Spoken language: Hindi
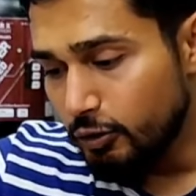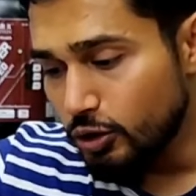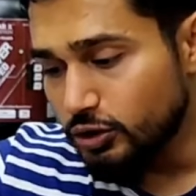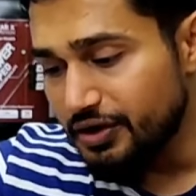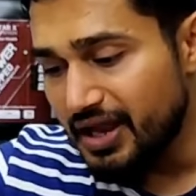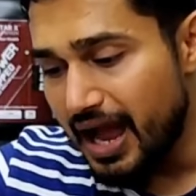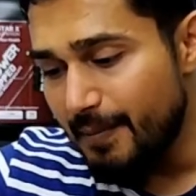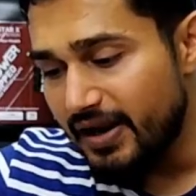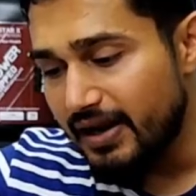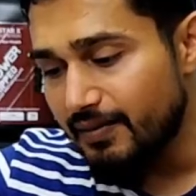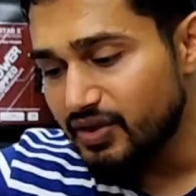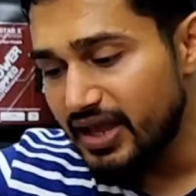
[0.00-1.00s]
दोस्तों यहां
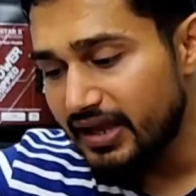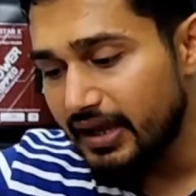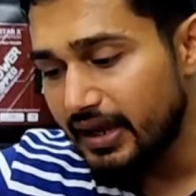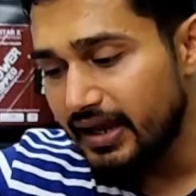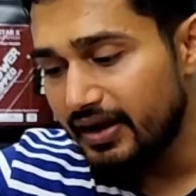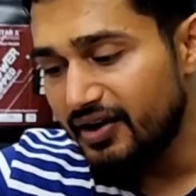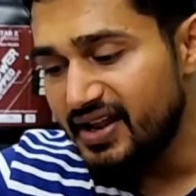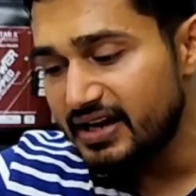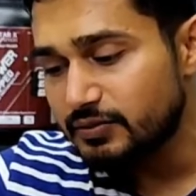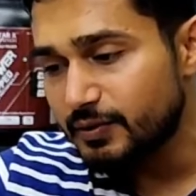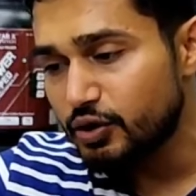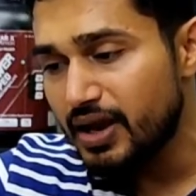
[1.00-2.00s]
पर अगर हम देखें
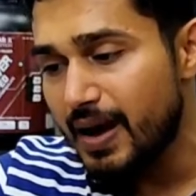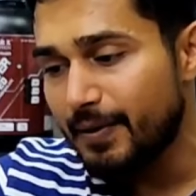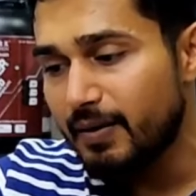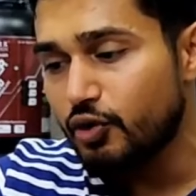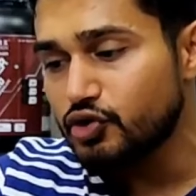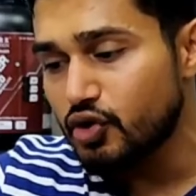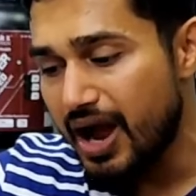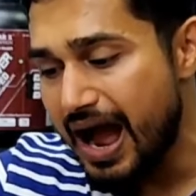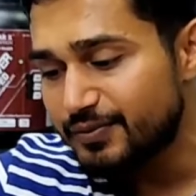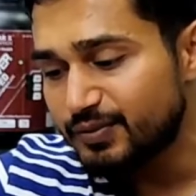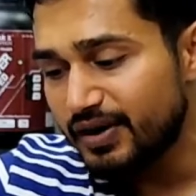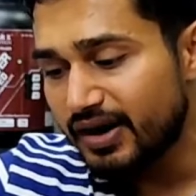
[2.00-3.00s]
इंग्रेडिएंट्स में तो यहां पर हमको जो
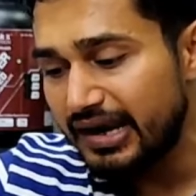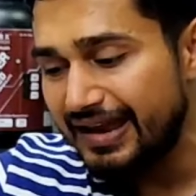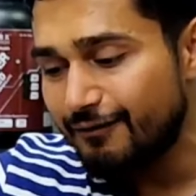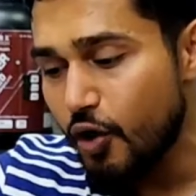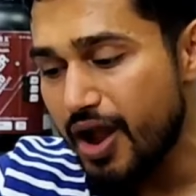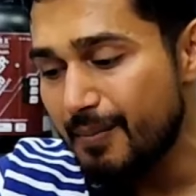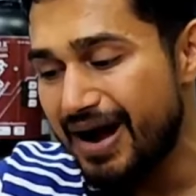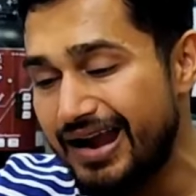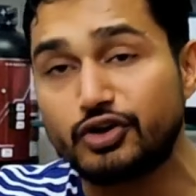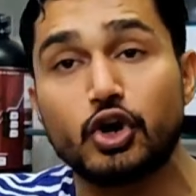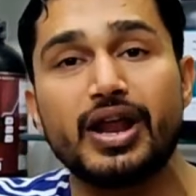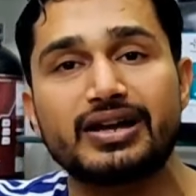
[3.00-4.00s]
काब्स मिल रहे हैं वो है
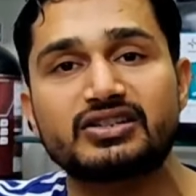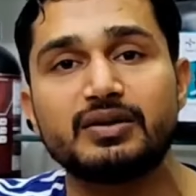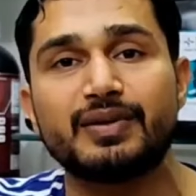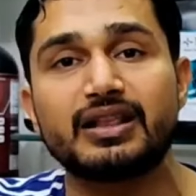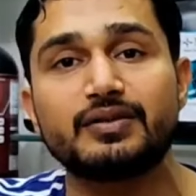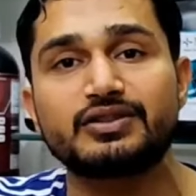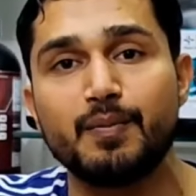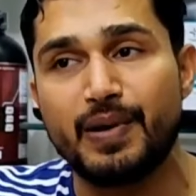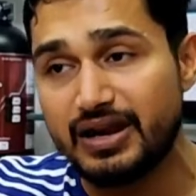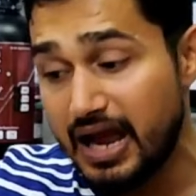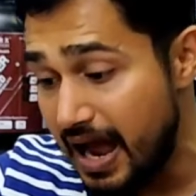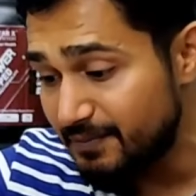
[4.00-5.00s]
माल्टोडेक्सिन मतलब
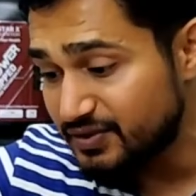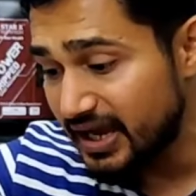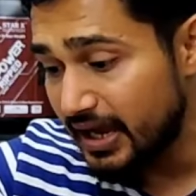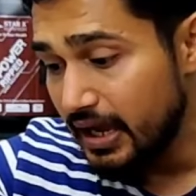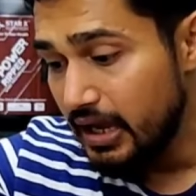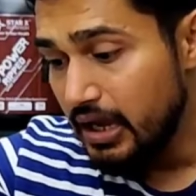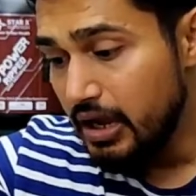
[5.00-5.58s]
सिंपल काब्स हैं